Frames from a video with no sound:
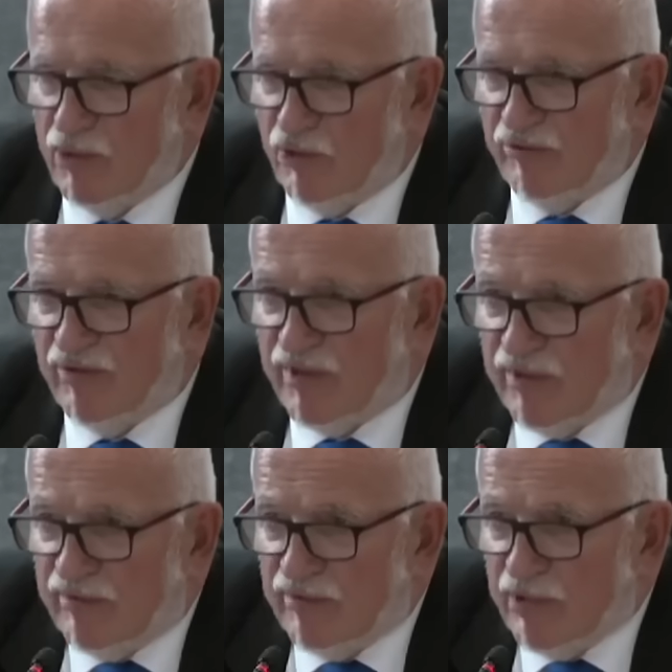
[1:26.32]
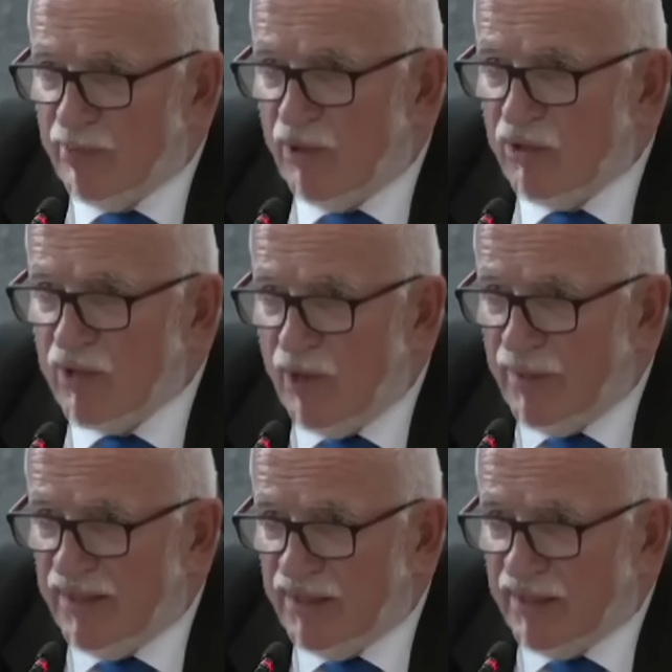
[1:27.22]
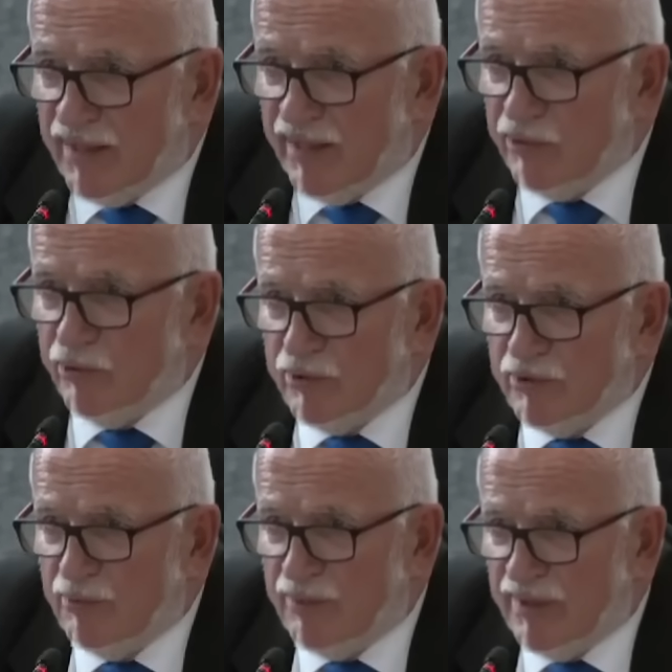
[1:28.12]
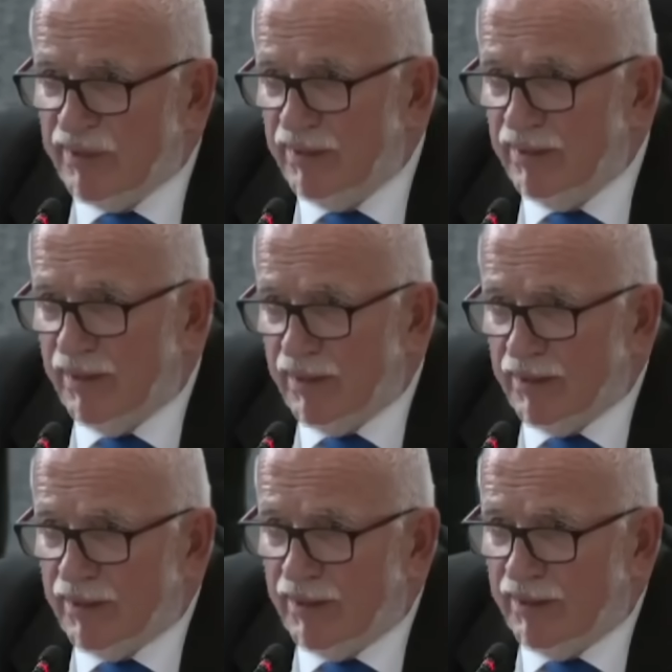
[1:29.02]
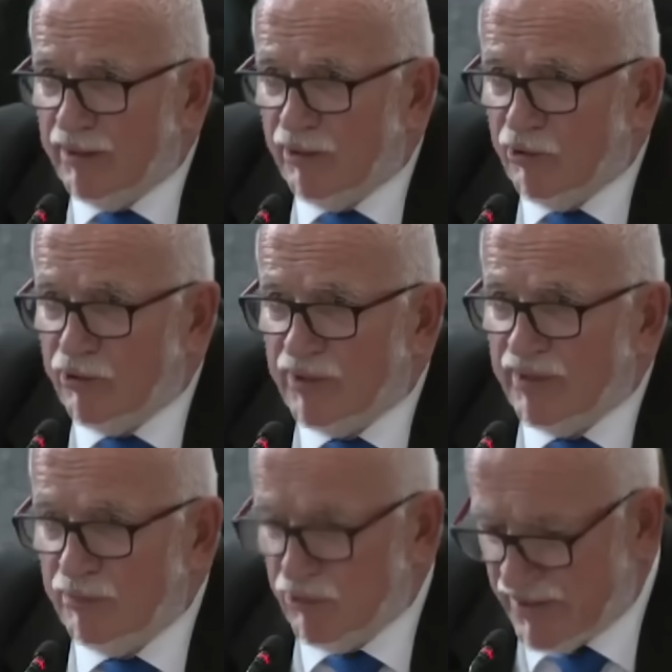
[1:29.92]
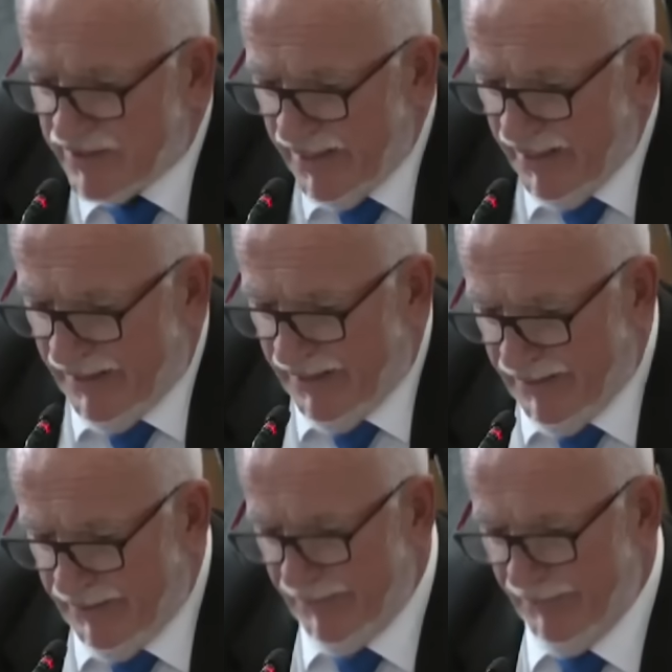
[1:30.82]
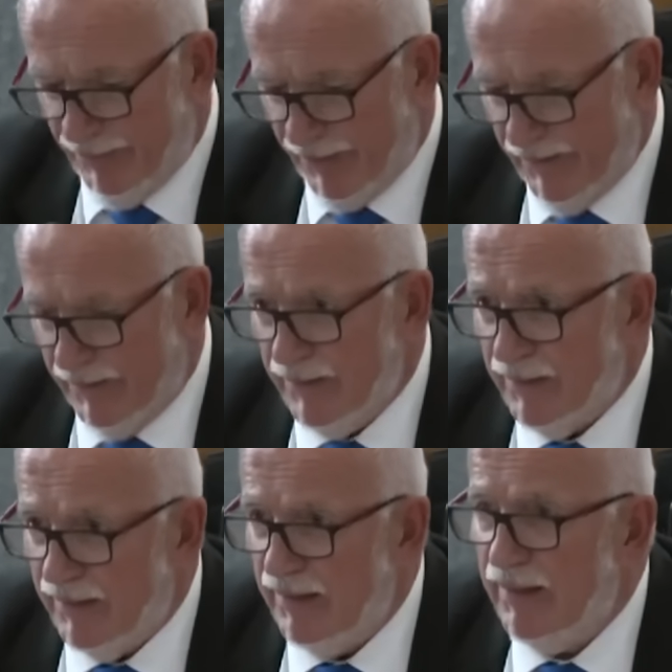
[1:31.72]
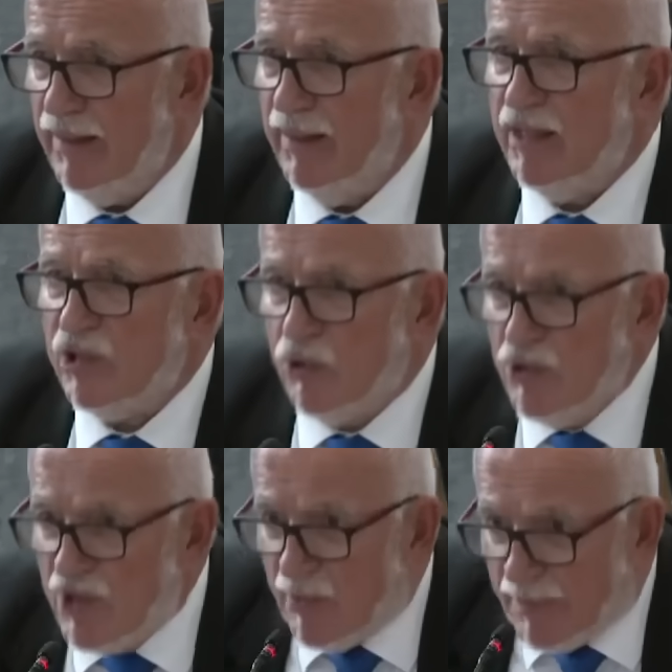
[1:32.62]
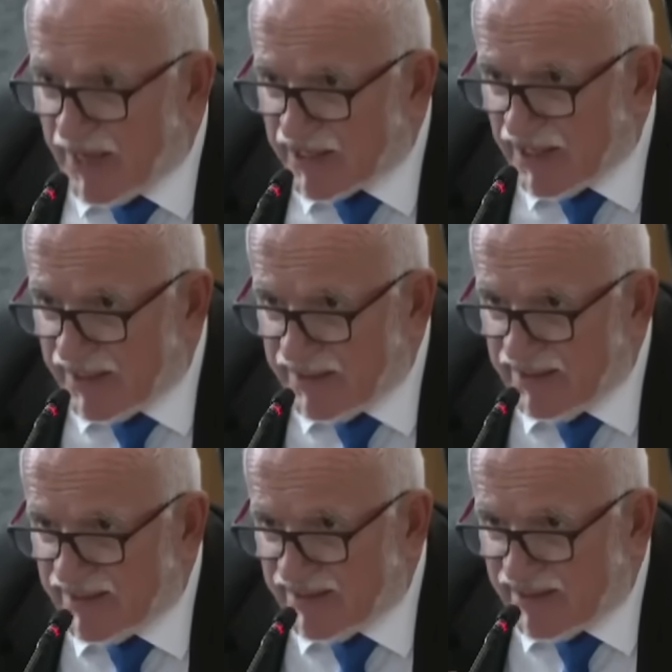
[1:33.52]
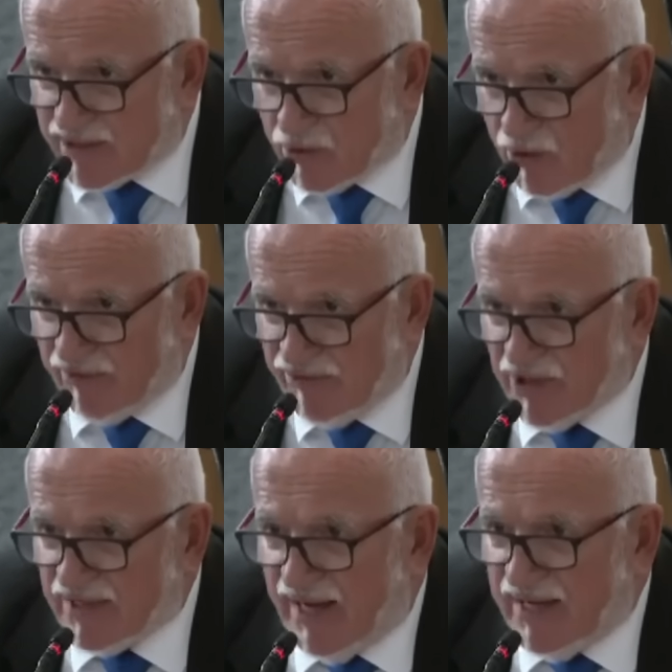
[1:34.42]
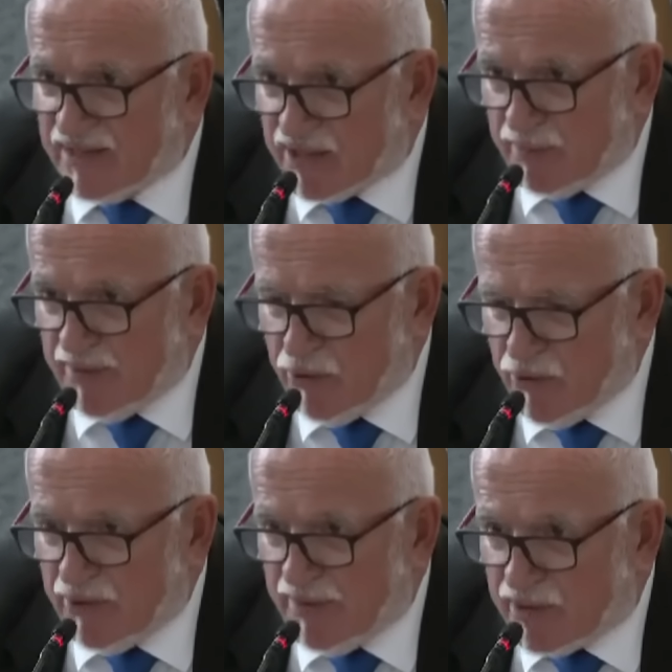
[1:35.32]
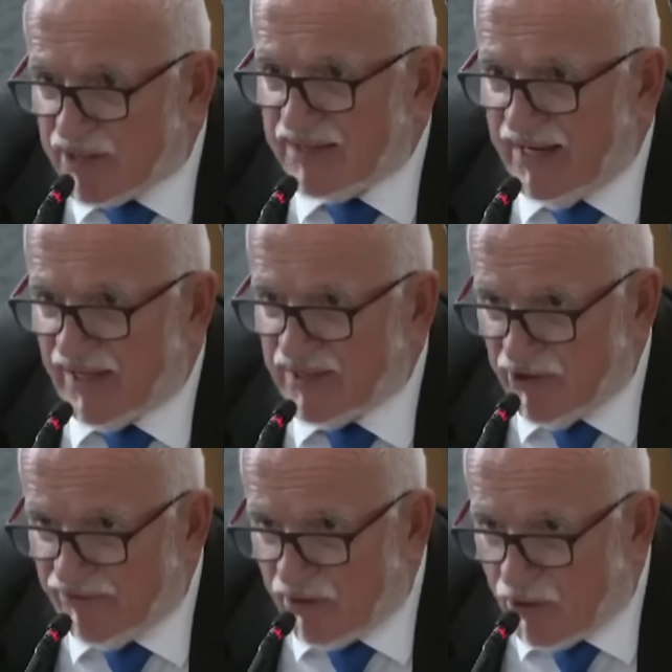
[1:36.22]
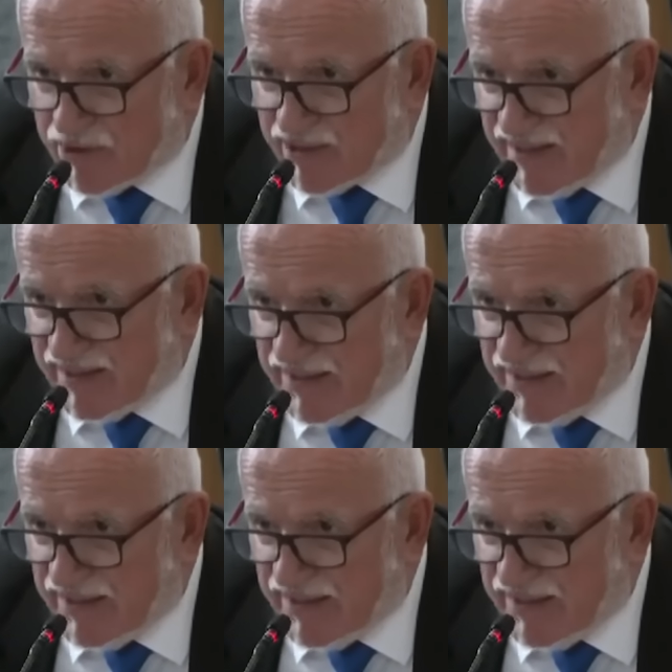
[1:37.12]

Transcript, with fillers: Danke, Balthasar. Lang leben die ehrenvollen Klabautermänner der Nord-Süd-Regionen Ostdeutschlands. Hat hier jemand mal 30 bis 90 Euro Cent für eine Milchschnitte?